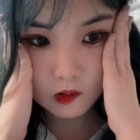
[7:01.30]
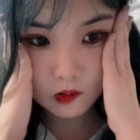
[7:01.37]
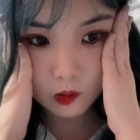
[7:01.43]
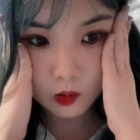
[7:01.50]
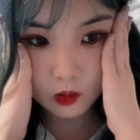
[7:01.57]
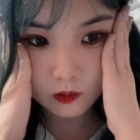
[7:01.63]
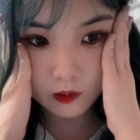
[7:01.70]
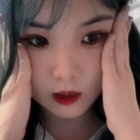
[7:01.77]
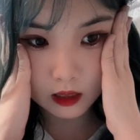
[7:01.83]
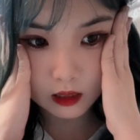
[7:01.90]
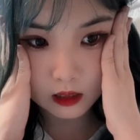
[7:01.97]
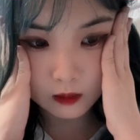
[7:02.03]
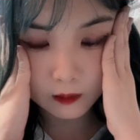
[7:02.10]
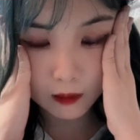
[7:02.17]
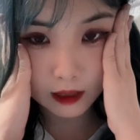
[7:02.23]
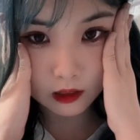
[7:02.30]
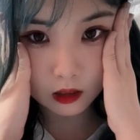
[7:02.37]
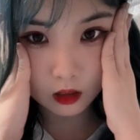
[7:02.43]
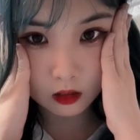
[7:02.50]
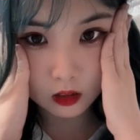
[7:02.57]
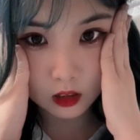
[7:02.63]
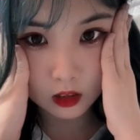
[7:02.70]
我就发了几百
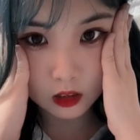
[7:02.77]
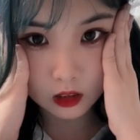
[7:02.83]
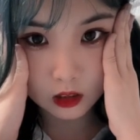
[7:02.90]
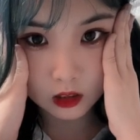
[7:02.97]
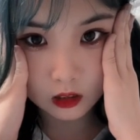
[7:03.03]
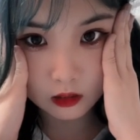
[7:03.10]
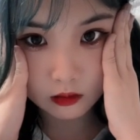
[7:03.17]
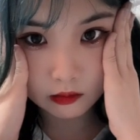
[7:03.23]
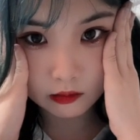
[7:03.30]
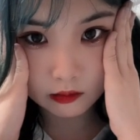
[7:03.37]
条信息了。